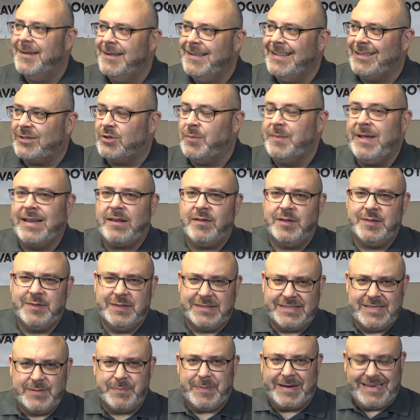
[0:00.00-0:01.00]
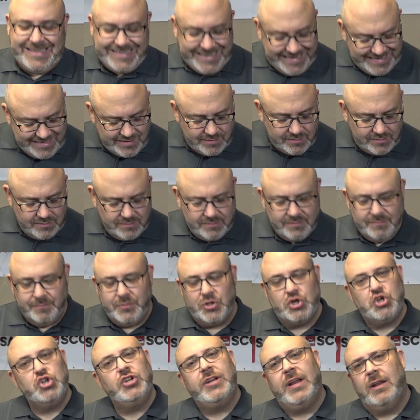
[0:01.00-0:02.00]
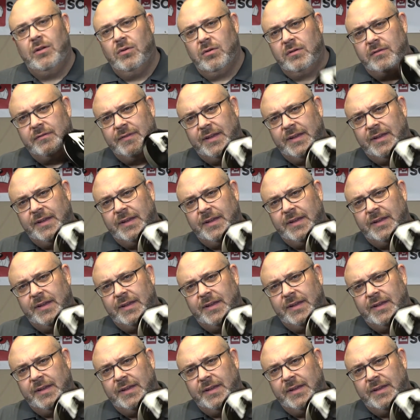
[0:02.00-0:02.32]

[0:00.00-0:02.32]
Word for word: Jetzt kommt etwas, was ich bei jeder Bestellung,